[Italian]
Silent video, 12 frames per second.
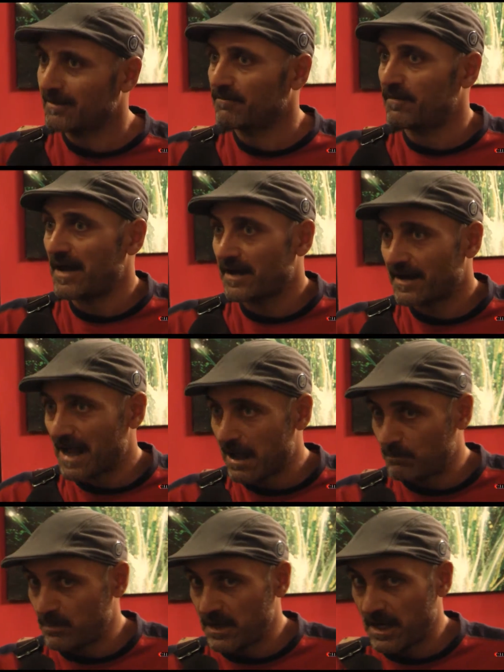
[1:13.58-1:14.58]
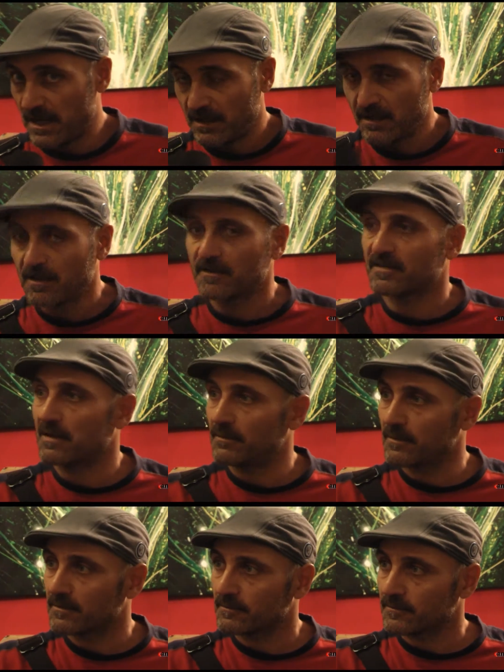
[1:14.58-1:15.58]
fa rabbia. Parliamo
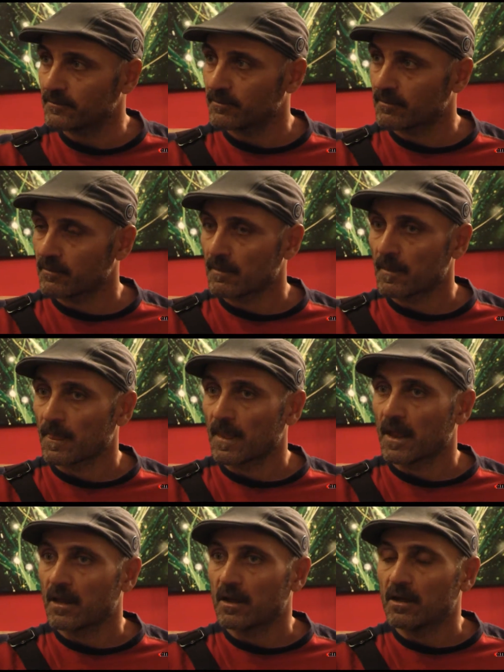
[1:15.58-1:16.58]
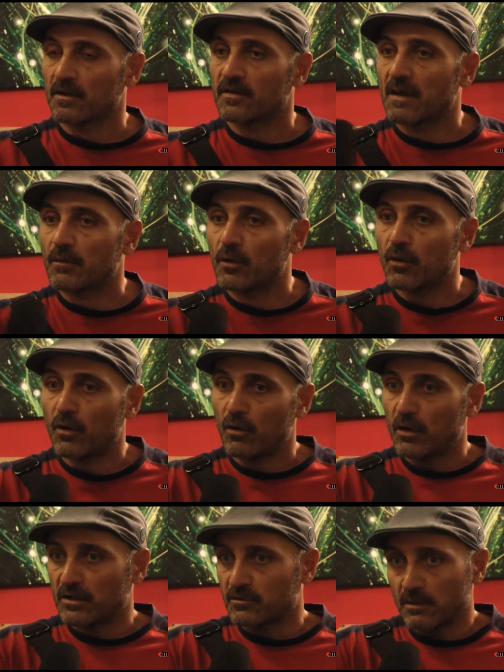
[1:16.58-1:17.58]
di quanti dipendenti?
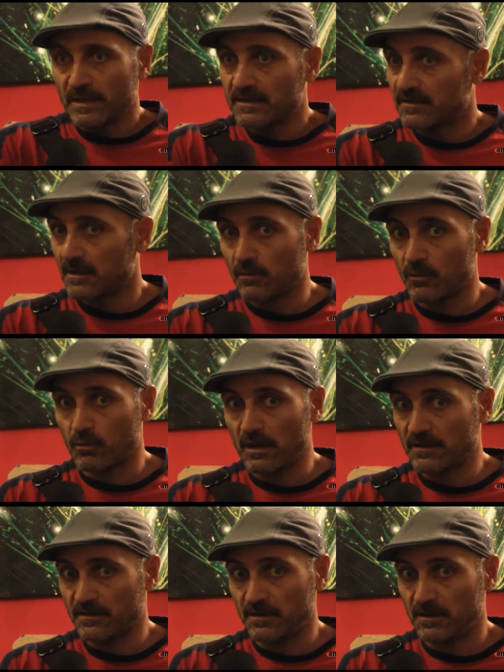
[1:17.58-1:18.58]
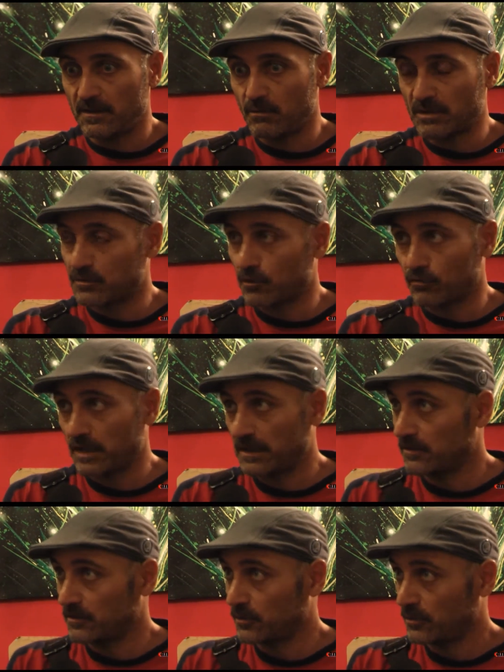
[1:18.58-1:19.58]
Siamo, attualmente siamo quasi
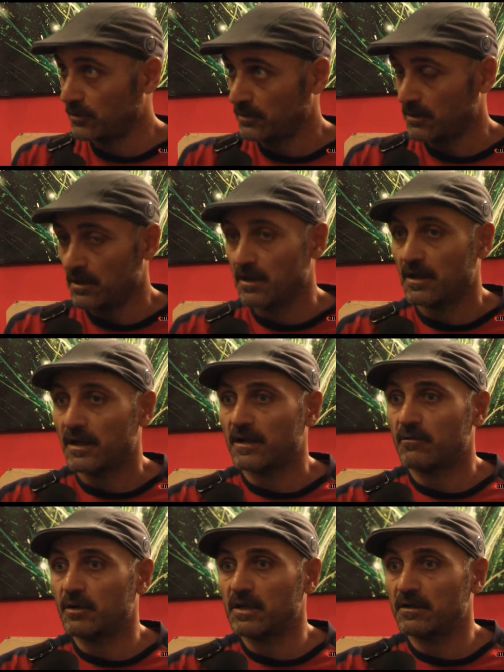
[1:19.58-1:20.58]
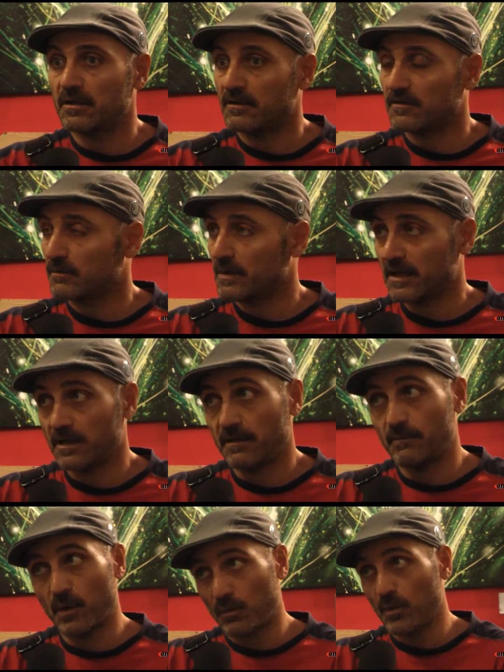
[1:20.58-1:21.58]
400 e quindi insomma, è
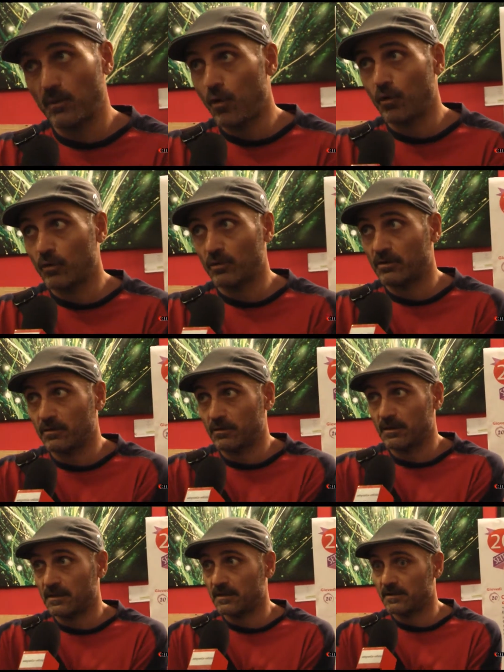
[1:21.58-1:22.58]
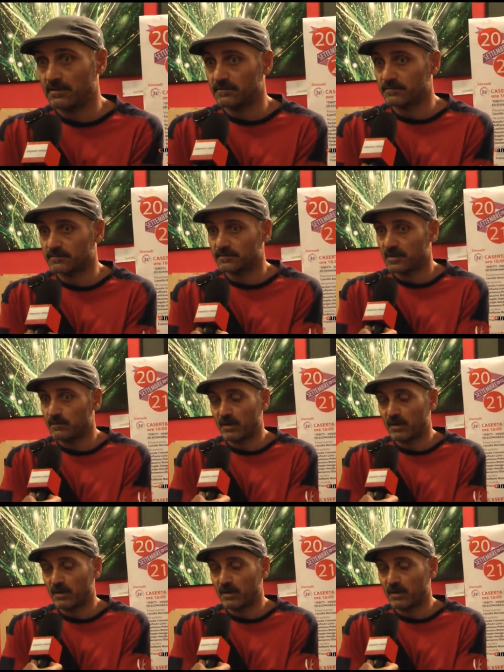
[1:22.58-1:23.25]
proprio poco eh, il